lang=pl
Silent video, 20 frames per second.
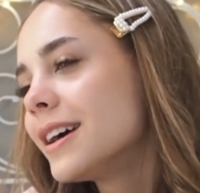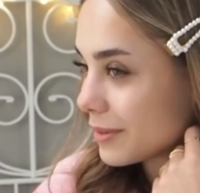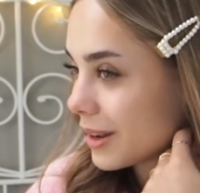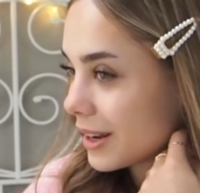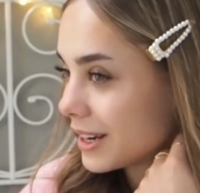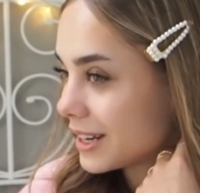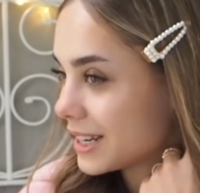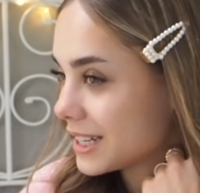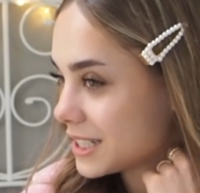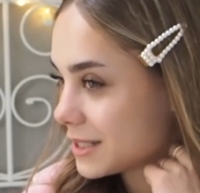
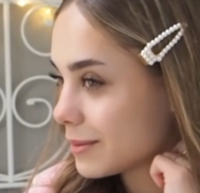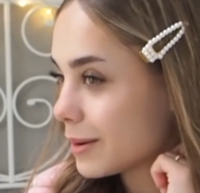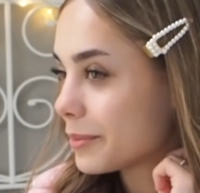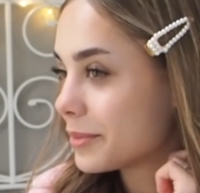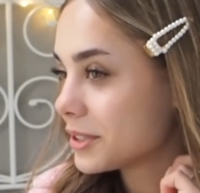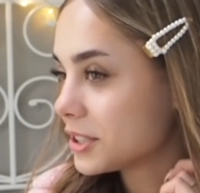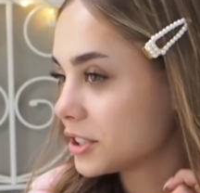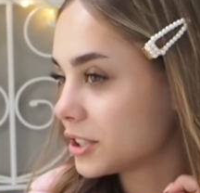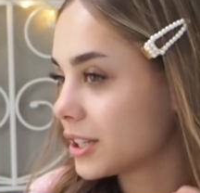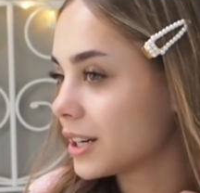ale jeśli mam
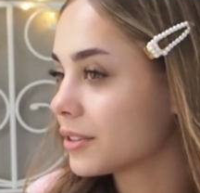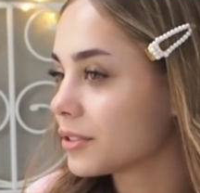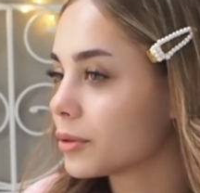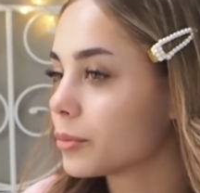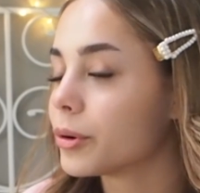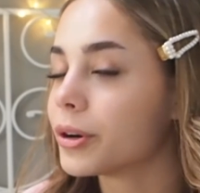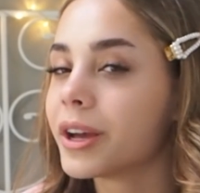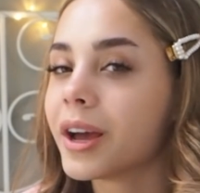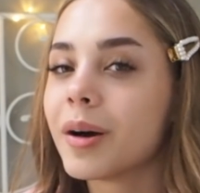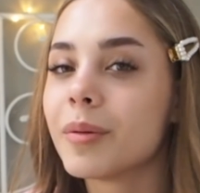być szczera, to
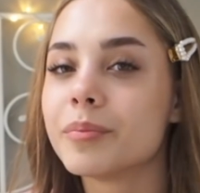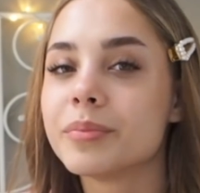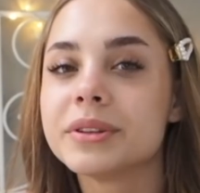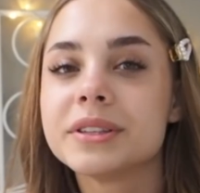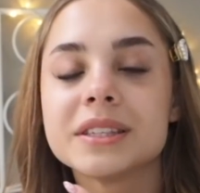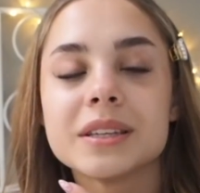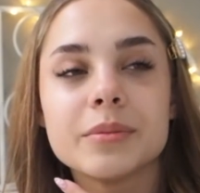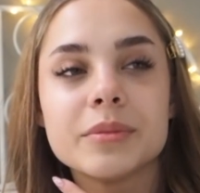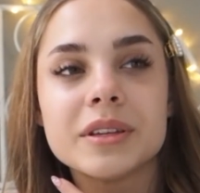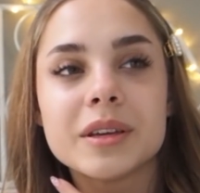moje
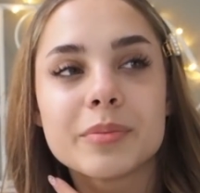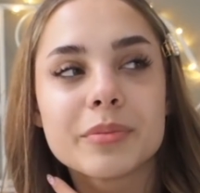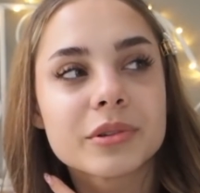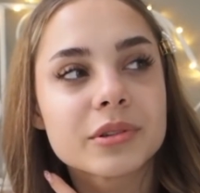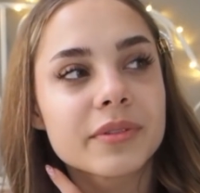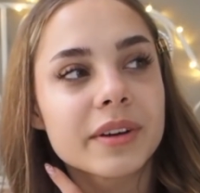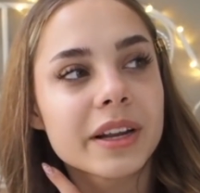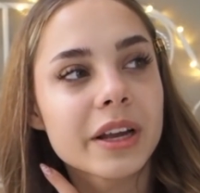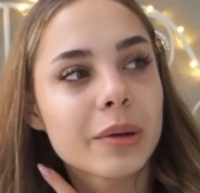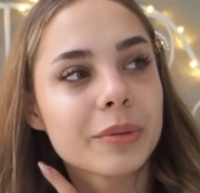ambicje mi nie
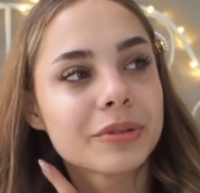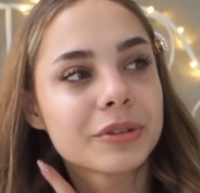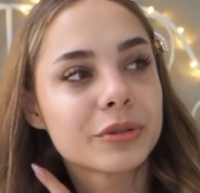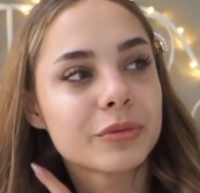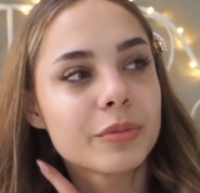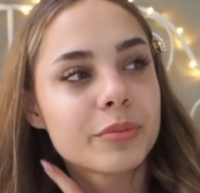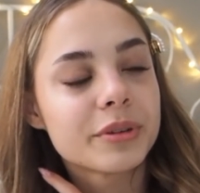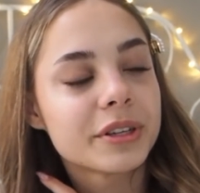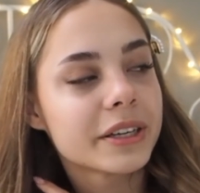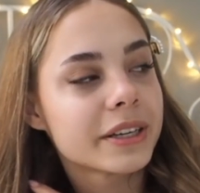pozwalają też,
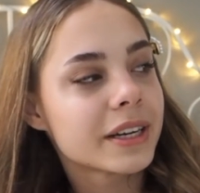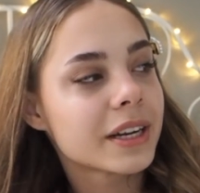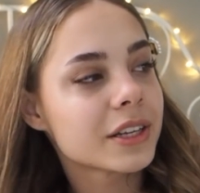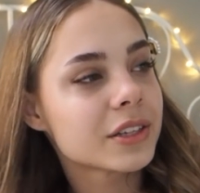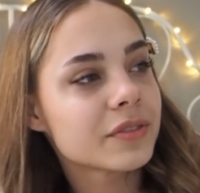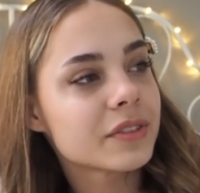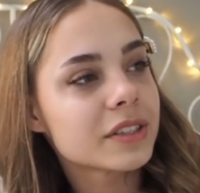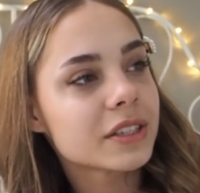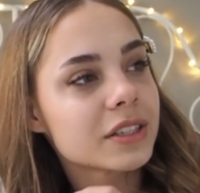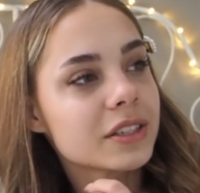żeby
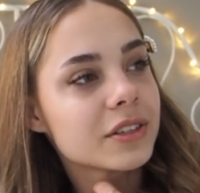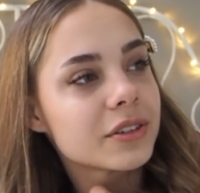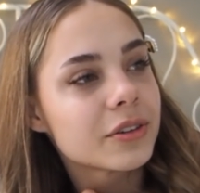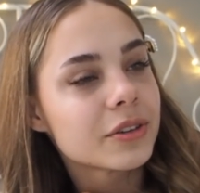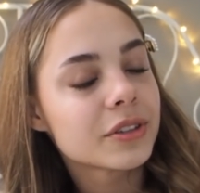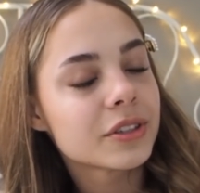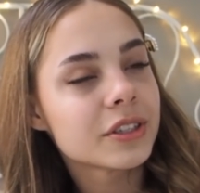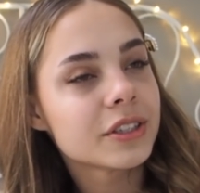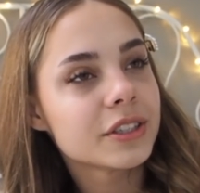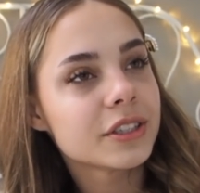przegrać, więc jeśli
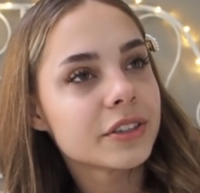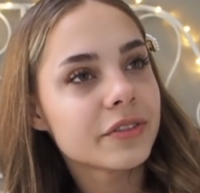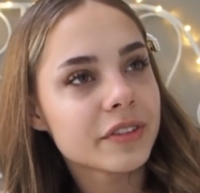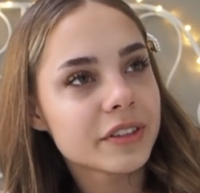chodzi,